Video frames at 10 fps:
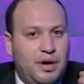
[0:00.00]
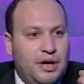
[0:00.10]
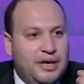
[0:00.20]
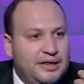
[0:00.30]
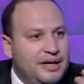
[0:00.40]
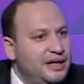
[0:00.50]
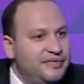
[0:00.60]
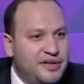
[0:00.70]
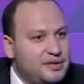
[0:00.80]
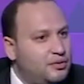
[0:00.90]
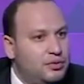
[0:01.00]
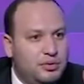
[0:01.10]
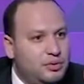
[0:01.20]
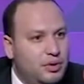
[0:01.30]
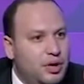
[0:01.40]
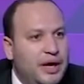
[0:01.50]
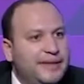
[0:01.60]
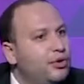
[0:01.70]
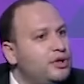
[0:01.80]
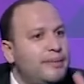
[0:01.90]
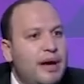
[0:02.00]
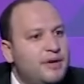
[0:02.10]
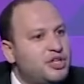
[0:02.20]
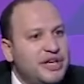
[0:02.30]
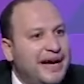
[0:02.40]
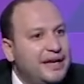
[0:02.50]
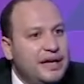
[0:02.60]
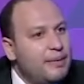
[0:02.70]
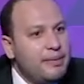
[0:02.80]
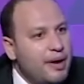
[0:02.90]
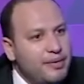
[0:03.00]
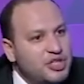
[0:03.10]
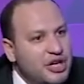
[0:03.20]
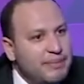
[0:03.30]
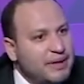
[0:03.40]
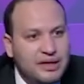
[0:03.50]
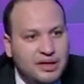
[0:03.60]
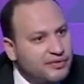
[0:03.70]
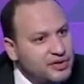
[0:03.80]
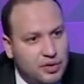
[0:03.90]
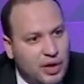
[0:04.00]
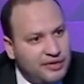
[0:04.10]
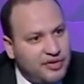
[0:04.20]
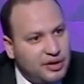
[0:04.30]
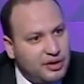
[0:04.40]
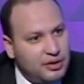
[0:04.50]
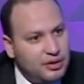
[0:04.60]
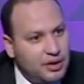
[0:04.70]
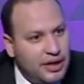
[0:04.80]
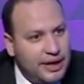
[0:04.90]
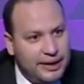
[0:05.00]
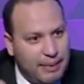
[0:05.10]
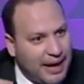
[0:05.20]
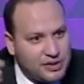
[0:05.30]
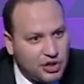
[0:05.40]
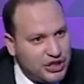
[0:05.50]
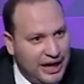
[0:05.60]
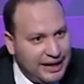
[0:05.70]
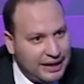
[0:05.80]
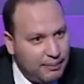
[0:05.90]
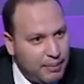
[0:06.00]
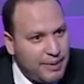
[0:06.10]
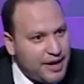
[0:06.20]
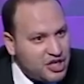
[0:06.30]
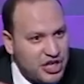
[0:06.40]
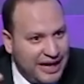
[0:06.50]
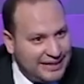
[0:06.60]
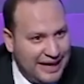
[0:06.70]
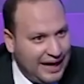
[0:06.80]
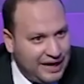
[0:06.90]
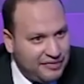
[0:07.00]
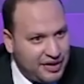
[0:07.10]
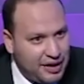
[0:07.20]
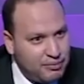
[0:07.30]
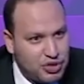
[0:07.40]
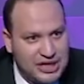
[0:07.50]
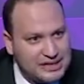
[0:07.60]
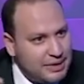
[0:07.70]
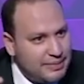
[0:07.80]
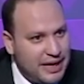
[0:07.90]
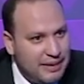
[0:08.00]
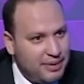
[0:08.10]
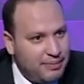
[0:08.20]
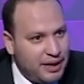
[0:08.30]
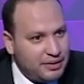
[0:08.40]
اتنين انفصلوا الدنيا ما قامتش يعني القيامة ما قامتش لما اتنين ينفصلوا على فكرة إيه، ما حصلش حاجه ما بقيناش اعداء على فكره مش لازم لما نقابل بعض ناس